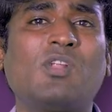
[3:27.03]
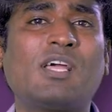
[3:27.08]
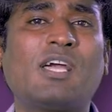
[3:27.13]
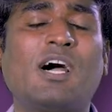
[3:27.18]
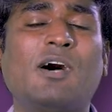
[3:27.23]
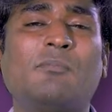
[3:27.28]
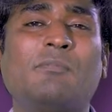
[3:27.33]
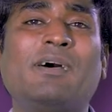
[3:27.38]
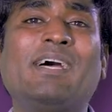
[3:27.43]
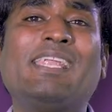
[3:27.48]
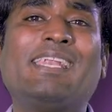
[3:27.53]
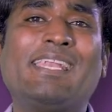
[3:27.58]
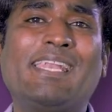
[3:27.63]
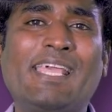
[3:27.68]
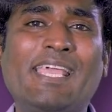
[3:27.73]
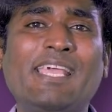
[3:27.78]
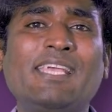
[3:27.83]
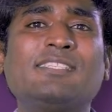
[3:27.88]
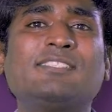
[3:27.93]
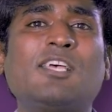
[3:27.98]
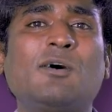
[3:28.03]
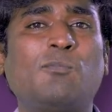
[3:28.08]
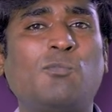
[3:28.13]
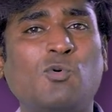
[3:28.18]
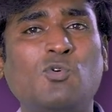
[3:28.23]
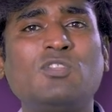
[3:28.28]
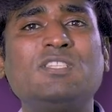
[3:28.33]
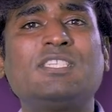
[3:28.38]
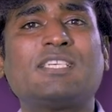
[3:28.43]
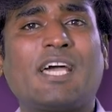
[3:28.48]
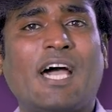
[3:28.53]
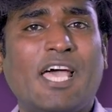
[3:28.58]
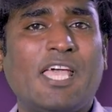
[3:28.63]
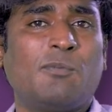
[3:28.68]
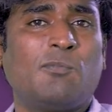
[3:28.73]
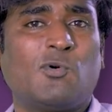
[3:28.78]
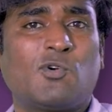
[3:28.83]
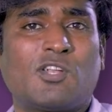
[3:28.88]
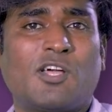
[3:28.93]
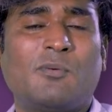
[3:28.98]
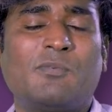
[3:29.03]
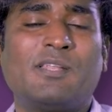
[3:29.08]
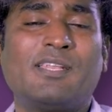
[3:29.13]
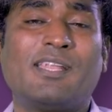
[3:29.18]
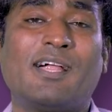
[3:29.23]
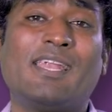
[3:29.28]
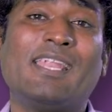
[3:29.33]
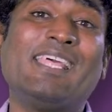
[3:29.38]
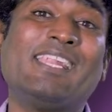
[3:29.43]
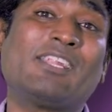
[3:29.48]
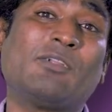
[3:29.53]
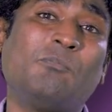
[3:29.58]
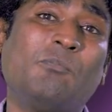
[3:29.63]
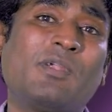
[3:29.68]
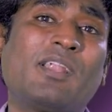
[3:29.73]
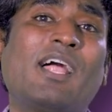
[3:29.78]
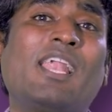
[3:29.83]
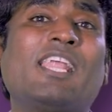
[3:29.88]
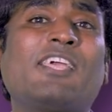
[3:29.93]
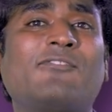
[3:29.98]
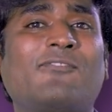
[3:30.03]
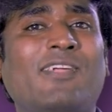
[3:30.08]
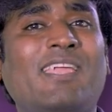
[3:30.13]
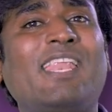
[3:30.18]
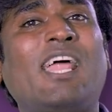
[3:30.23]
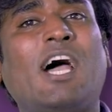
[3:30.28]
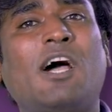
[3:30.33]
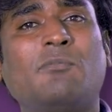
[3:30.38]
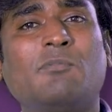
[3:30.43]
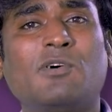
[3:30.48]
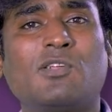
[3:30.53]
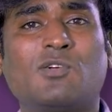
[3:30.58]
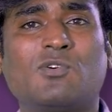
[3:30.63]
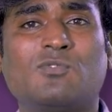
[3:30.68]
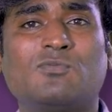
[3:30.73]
முறுக்காமல் லேசாக புழிஞ்சு காய போட்டோம் அப்படின்னாலே ரொம்ப நாளைக்கு வீணாகாமல்